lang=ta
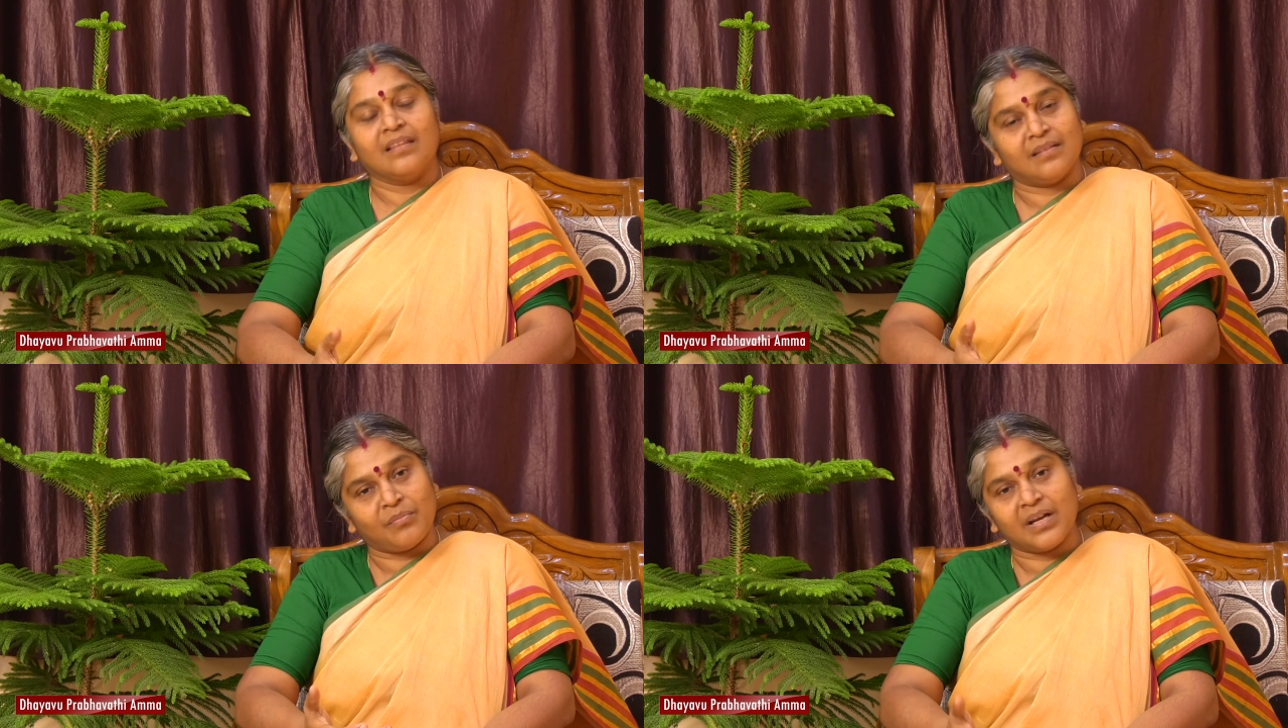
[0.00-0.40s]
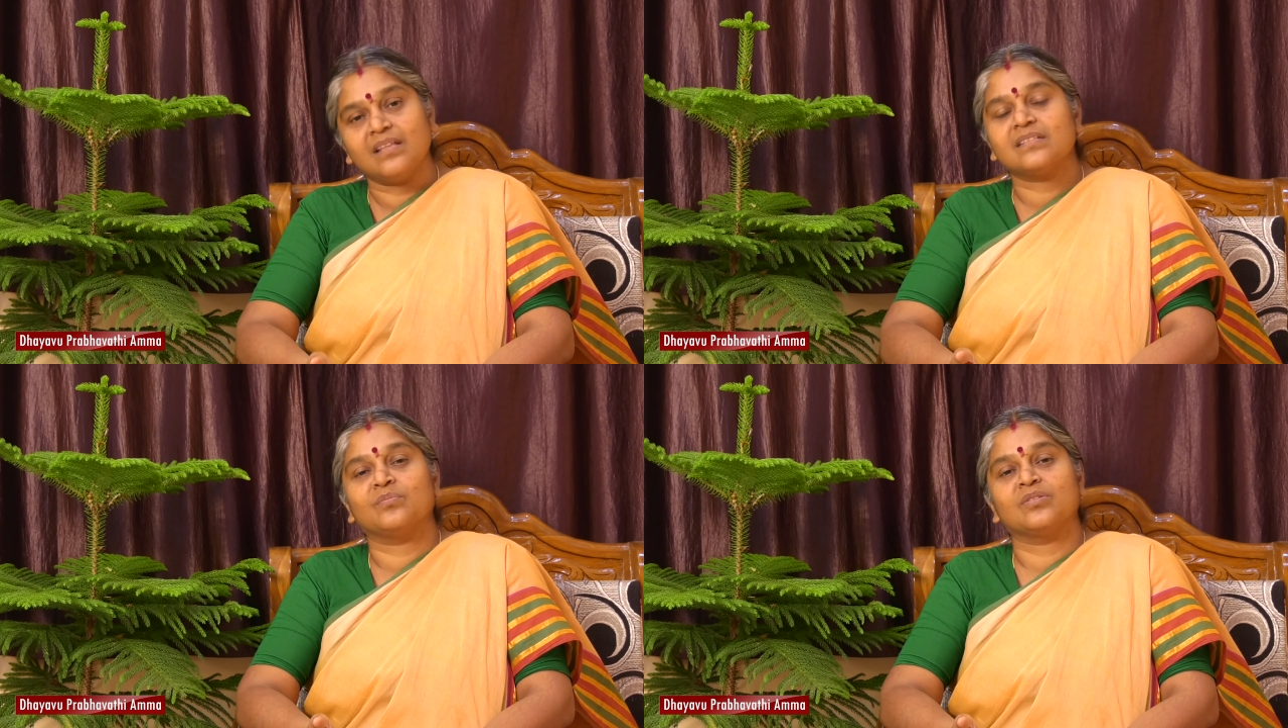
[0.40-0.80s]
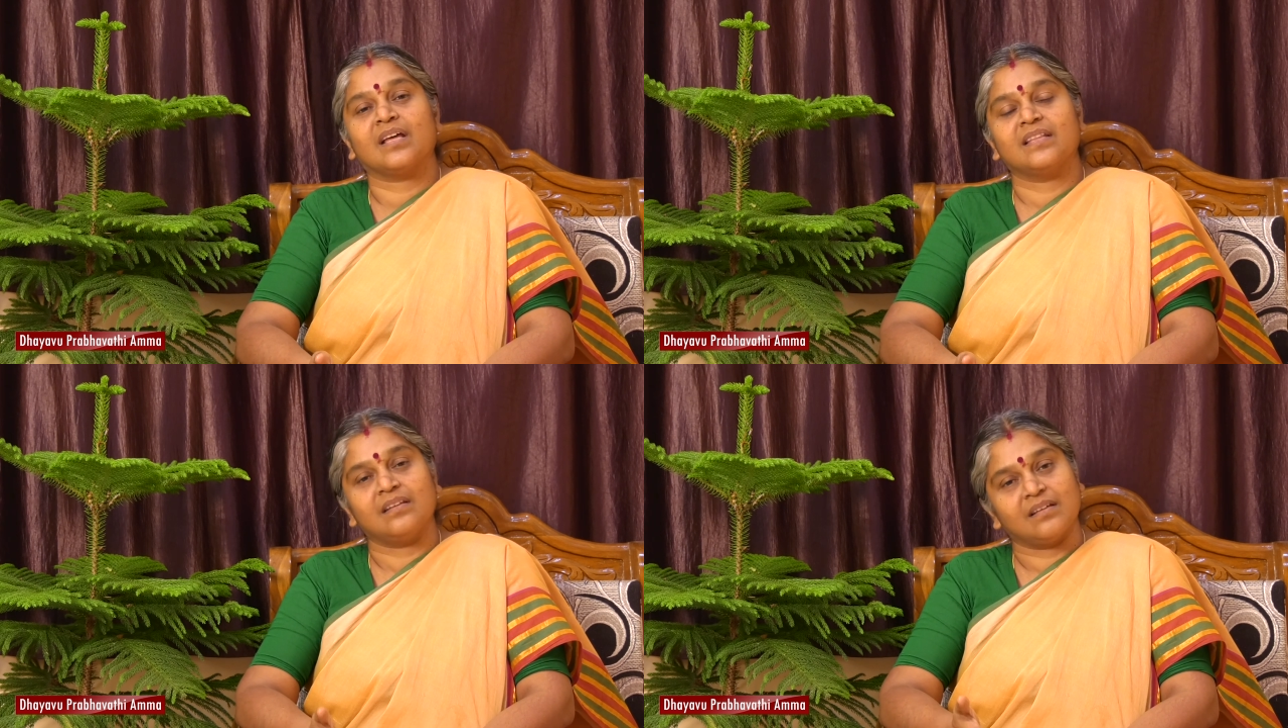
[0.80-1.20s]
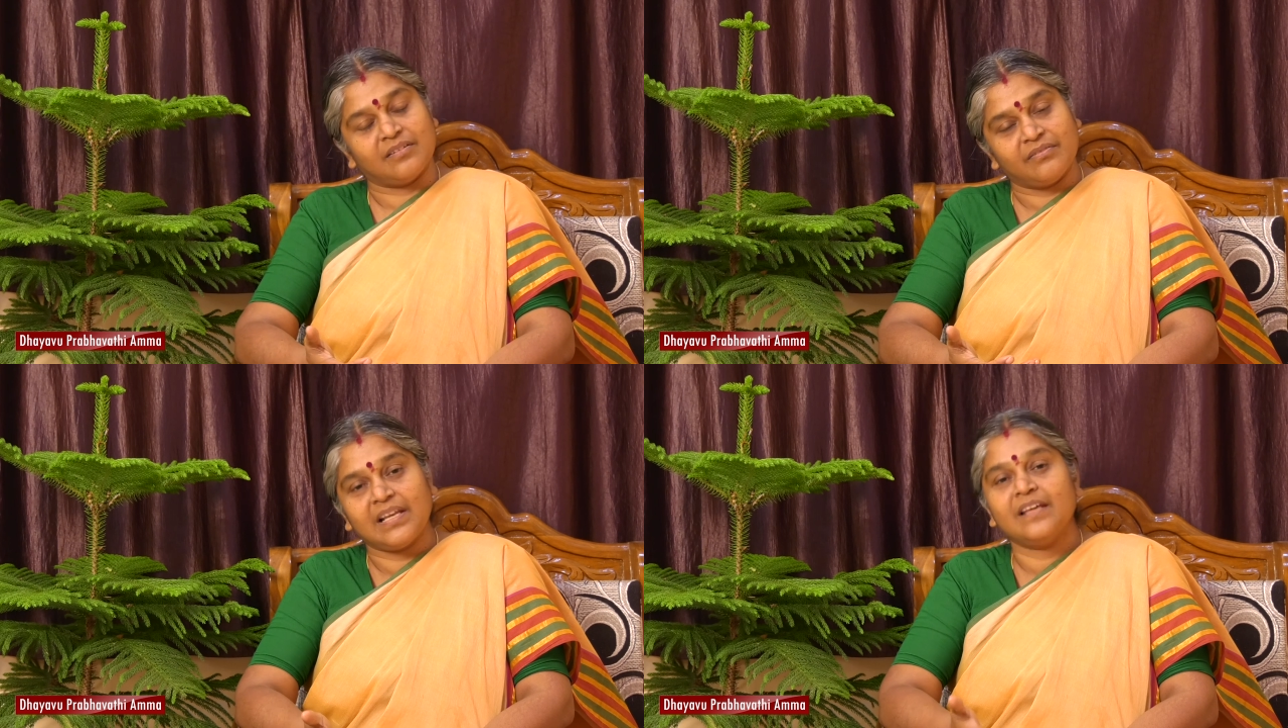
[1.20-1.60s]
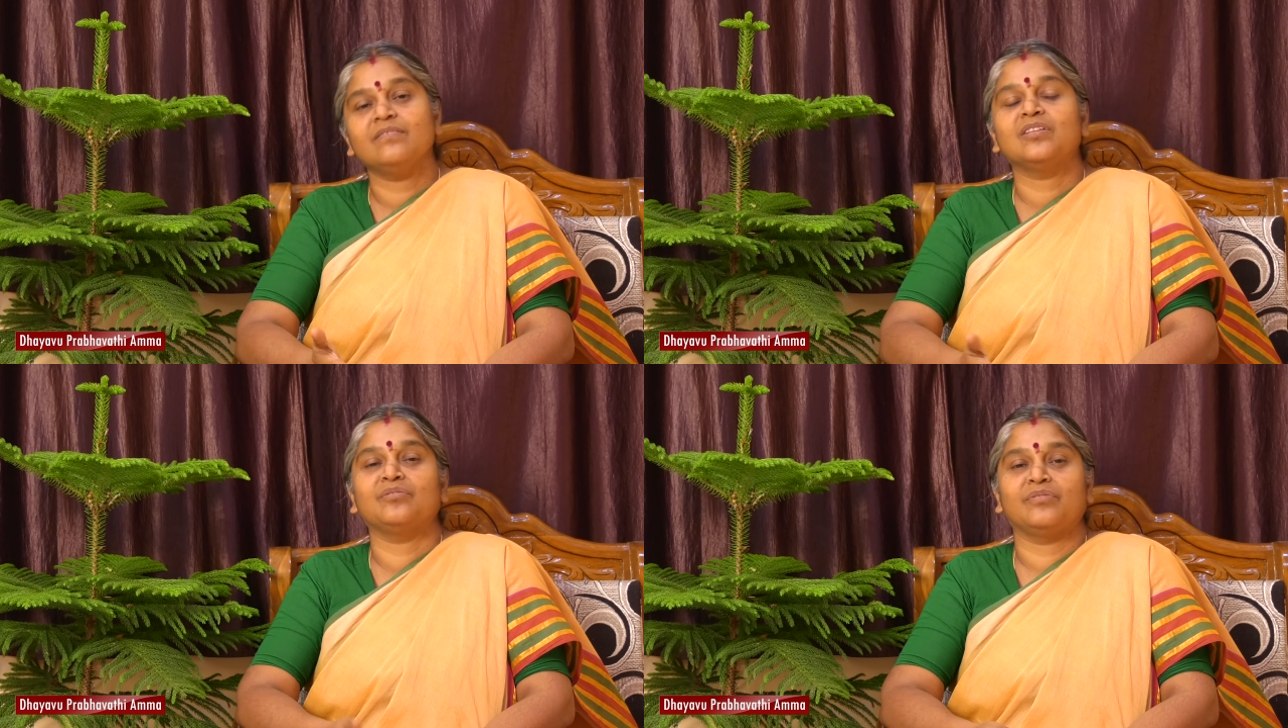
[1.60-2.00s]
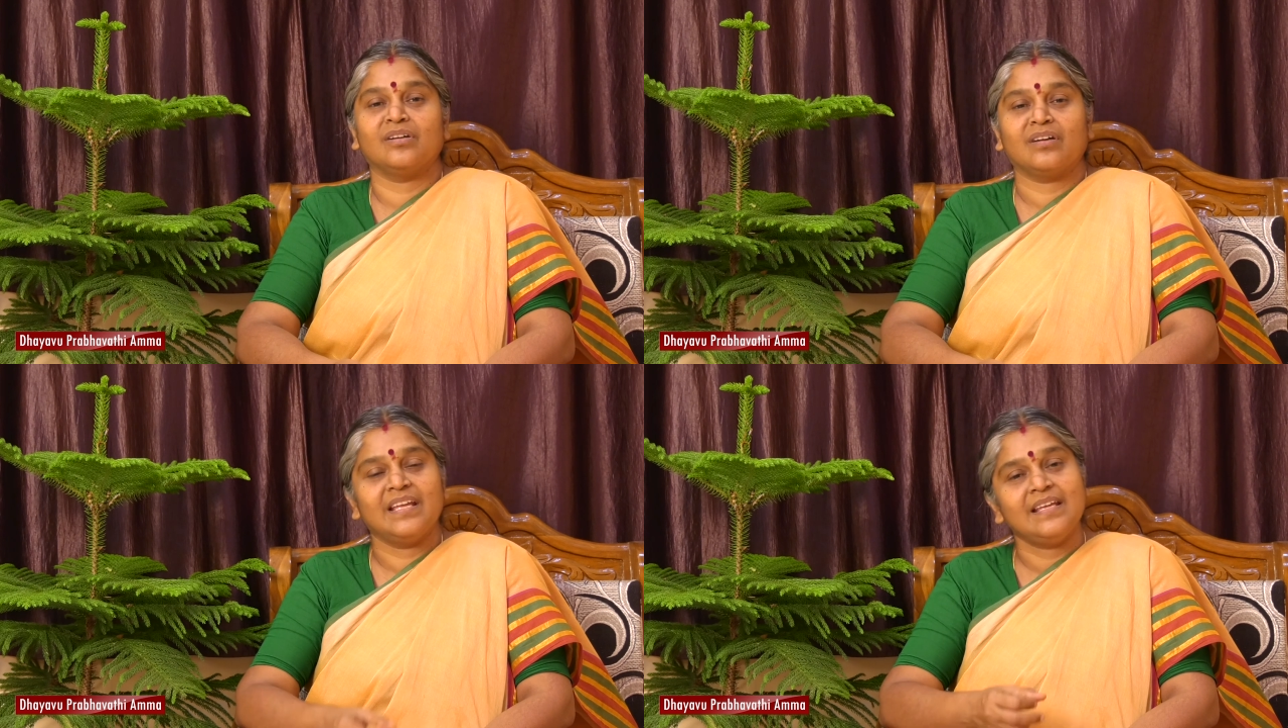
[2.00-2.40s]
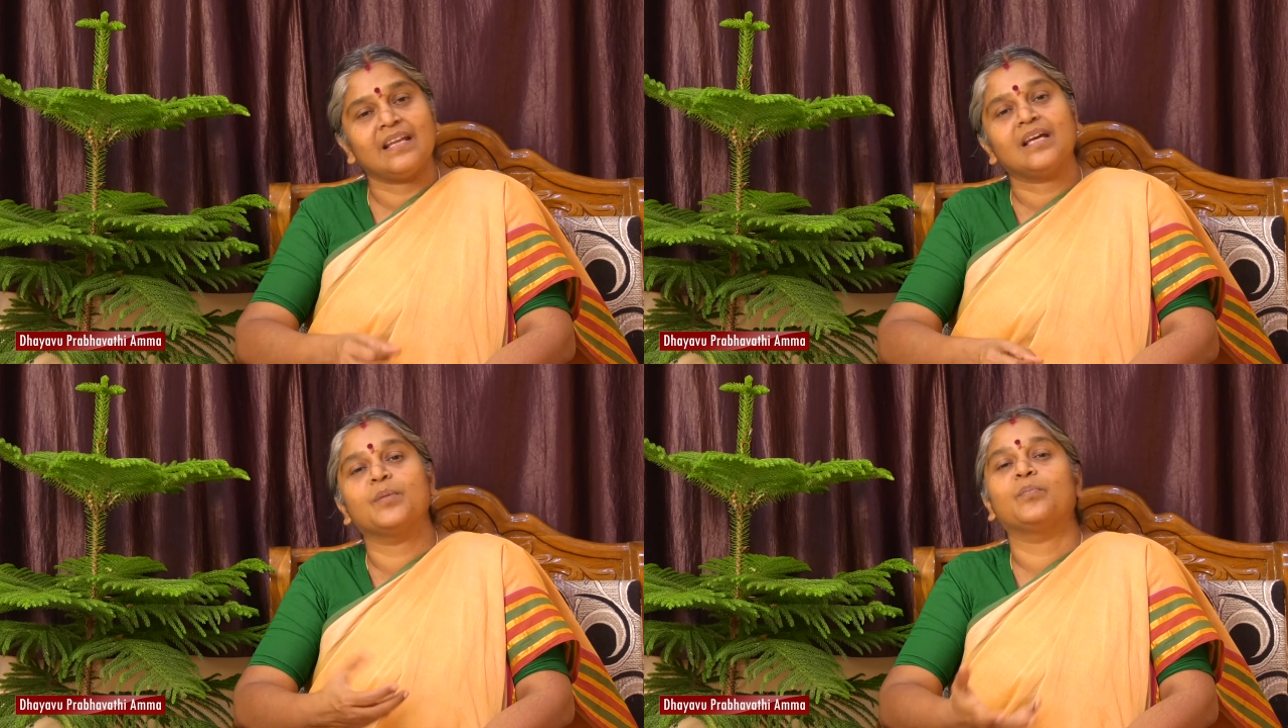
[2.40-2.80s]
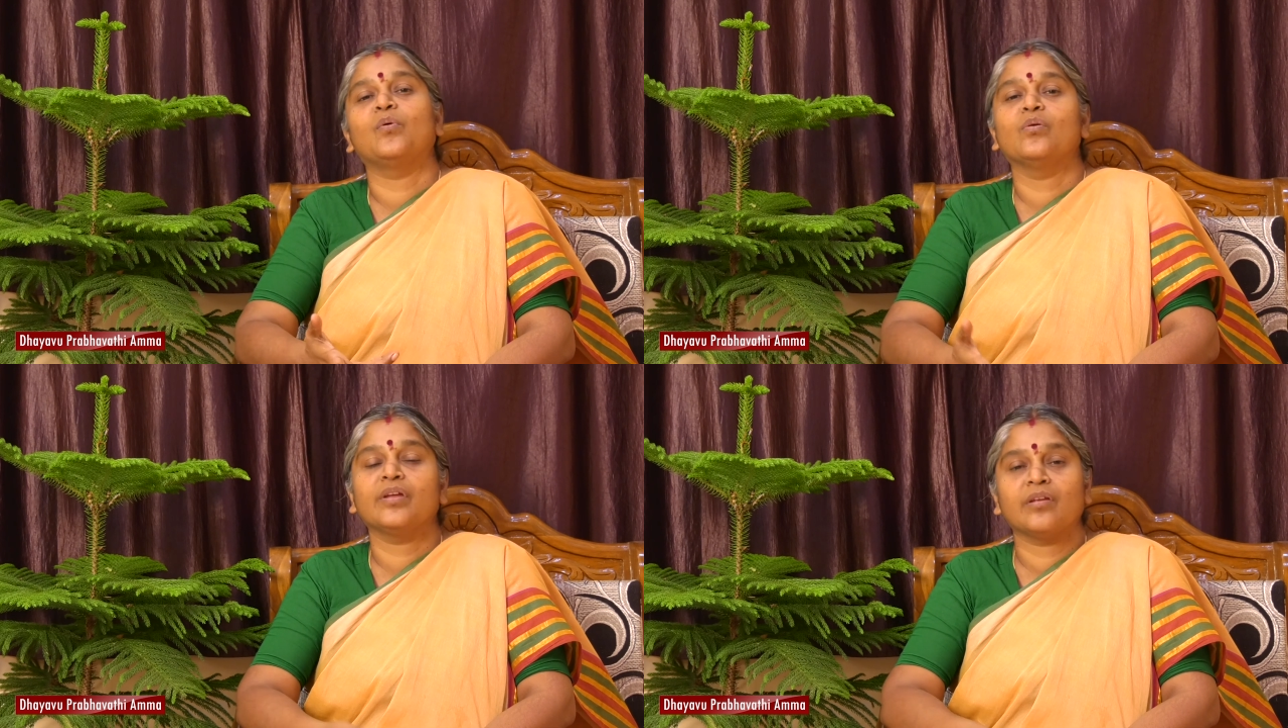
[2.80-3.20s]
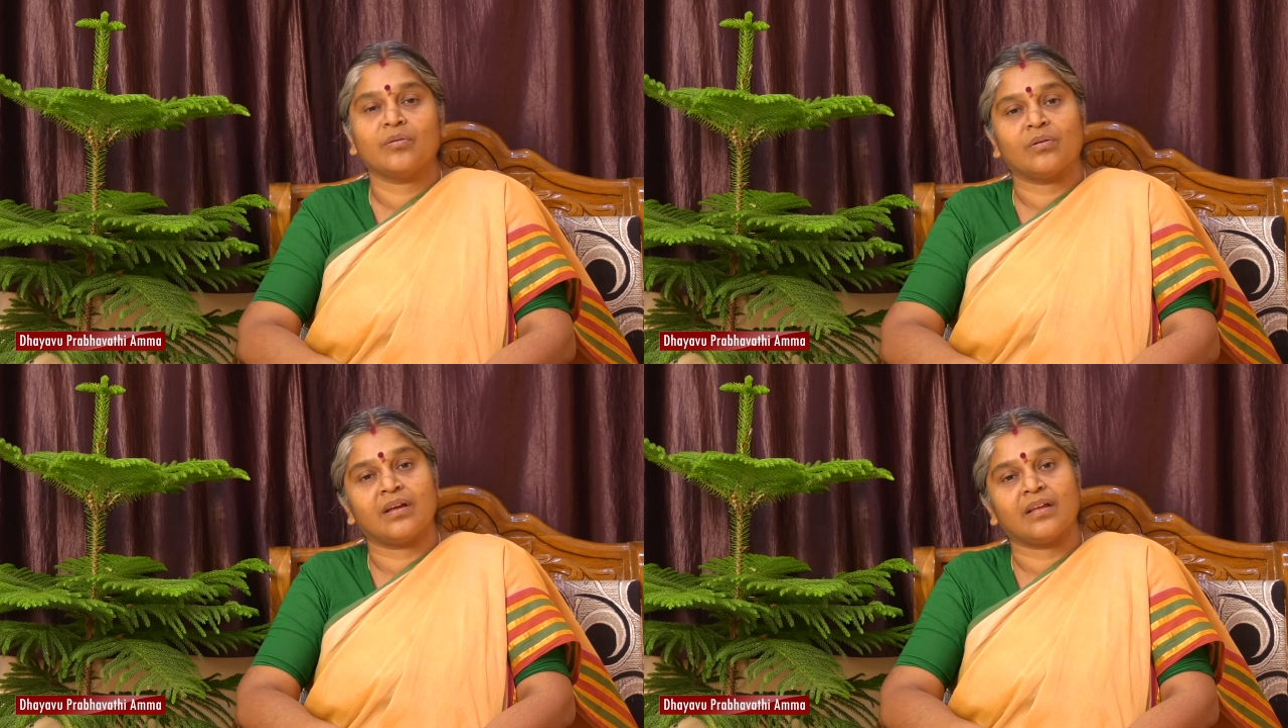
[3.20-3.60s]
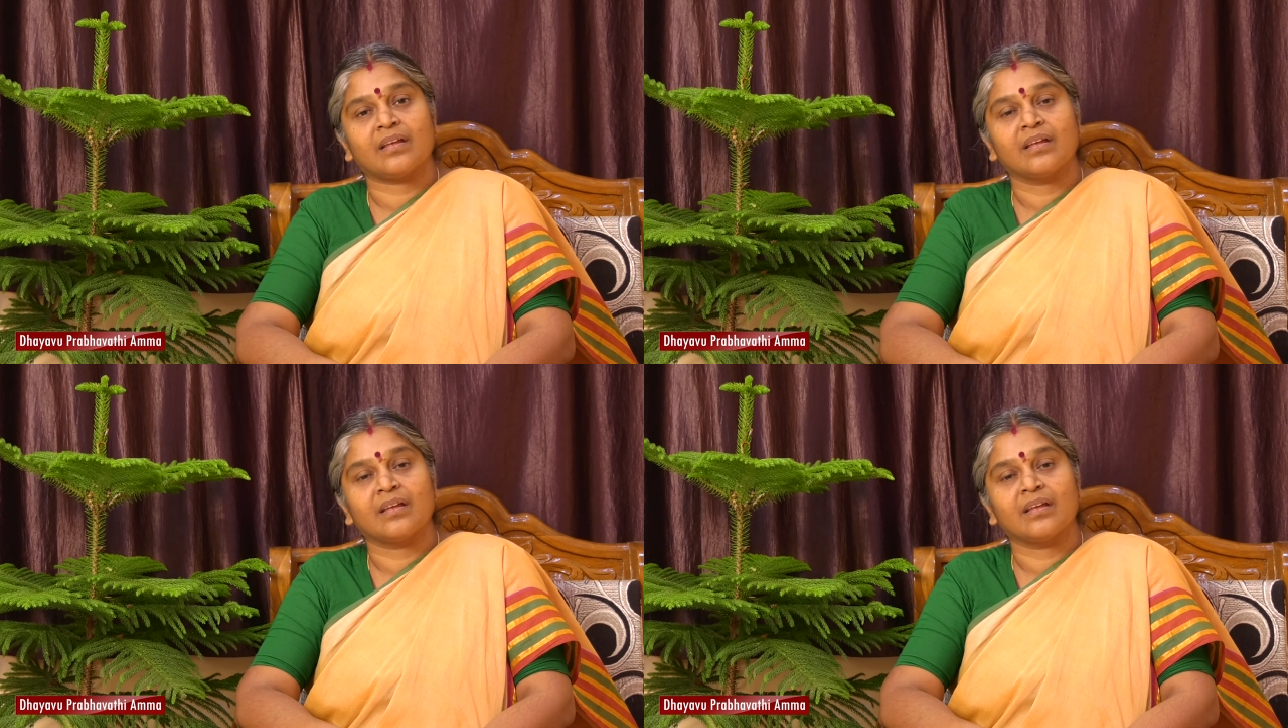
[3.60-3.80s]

இந்த மனித சமுதாயத்திற்கு விளைவித்து விடுங்க இயற்கை பொங்கிடுங்க